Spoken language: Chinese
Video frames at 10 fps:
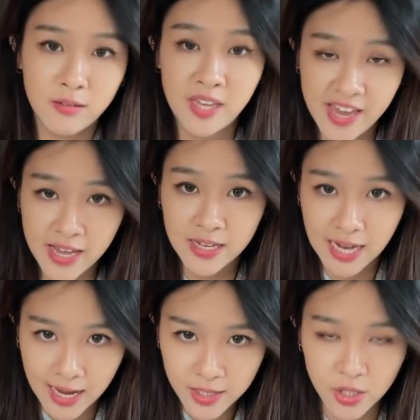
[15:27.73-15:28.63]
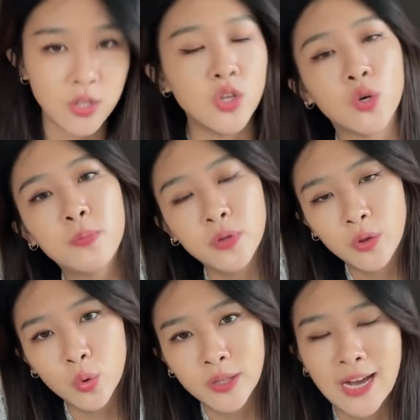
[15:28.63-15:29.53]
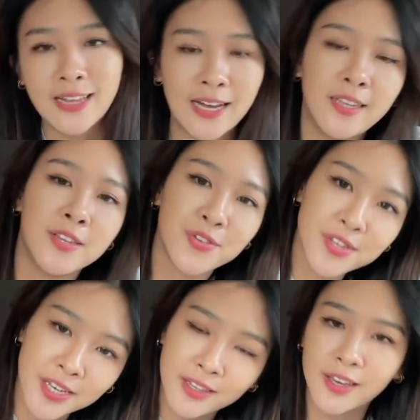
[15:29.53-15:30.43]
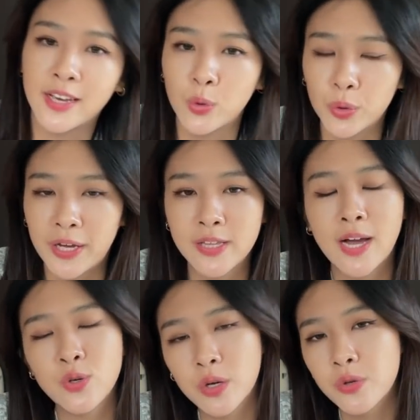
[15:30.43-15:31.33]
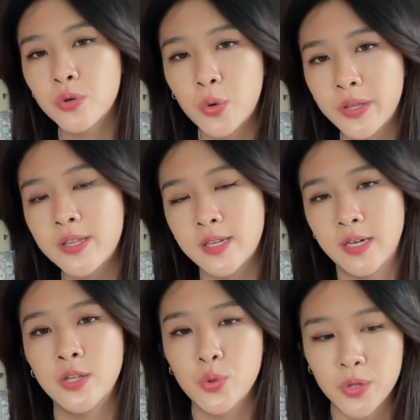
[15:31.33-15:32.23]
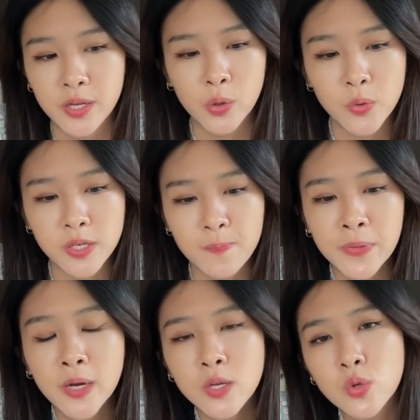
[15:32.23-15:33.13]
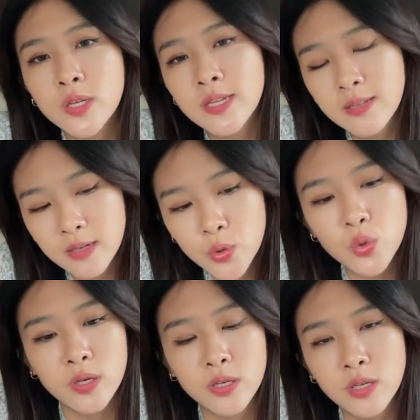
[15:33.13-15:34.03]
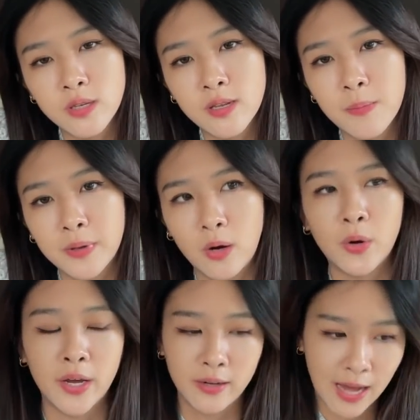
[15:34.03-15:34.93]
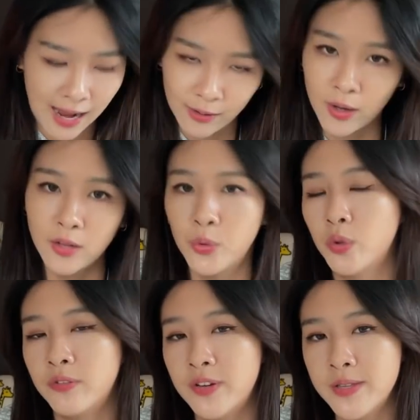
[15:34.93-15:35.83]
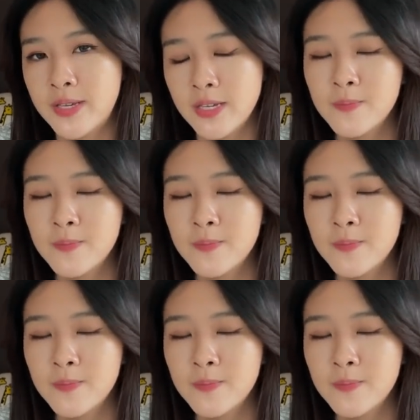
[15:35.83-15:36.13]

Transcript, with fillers: 天开始你就不能堕胎，哪一天之前你可以堕胎，他需要去规定这些很具体的东西。所以在这些具体的事情上面 OK， 那还有很多的分歧。